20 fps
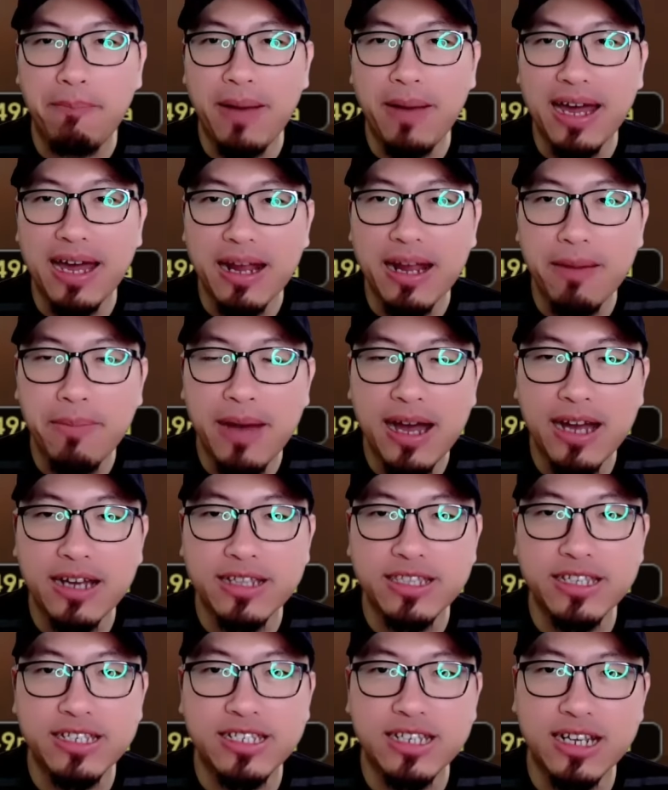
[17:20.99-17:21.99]
Parah
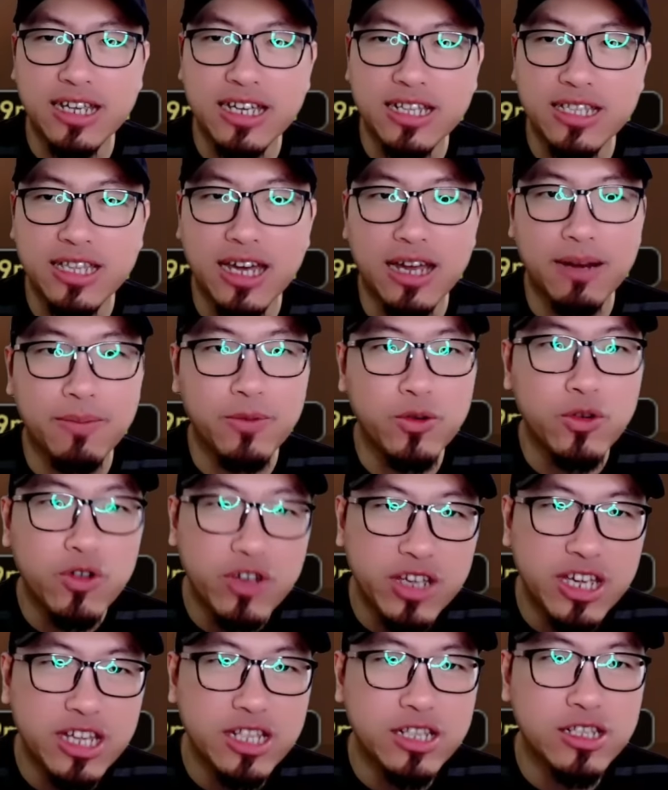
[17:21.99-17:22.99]
banget nih sekitar
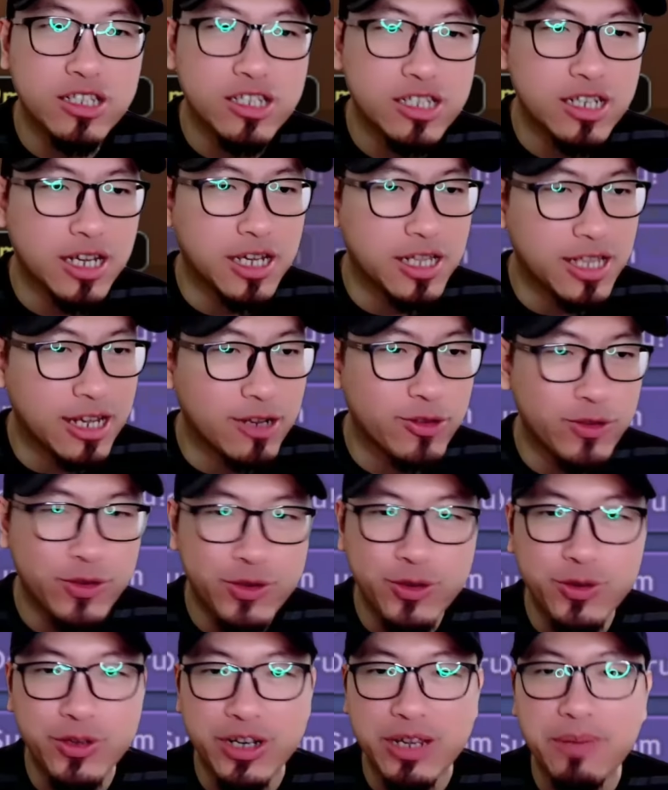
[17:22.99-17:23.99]
mungkin sekitar 7000
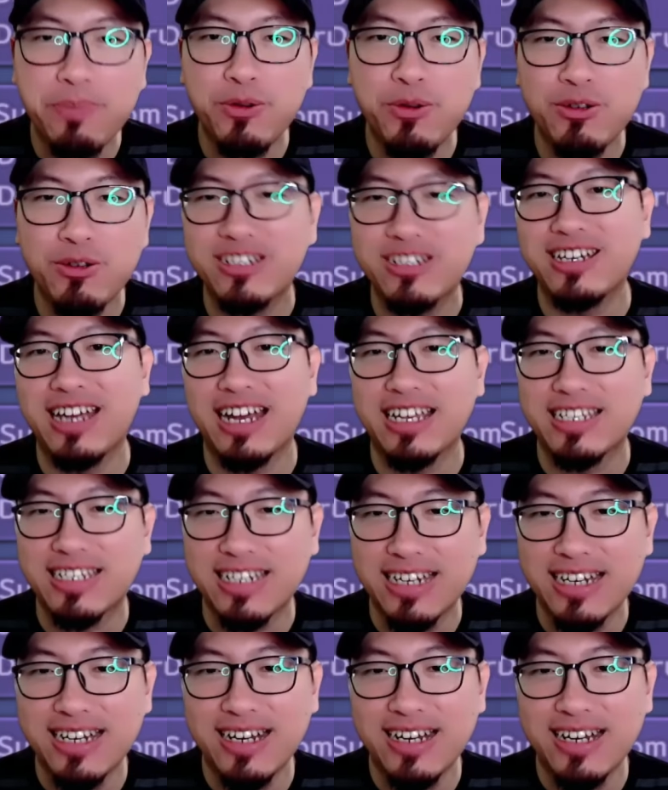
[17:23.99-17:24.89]
sih guys.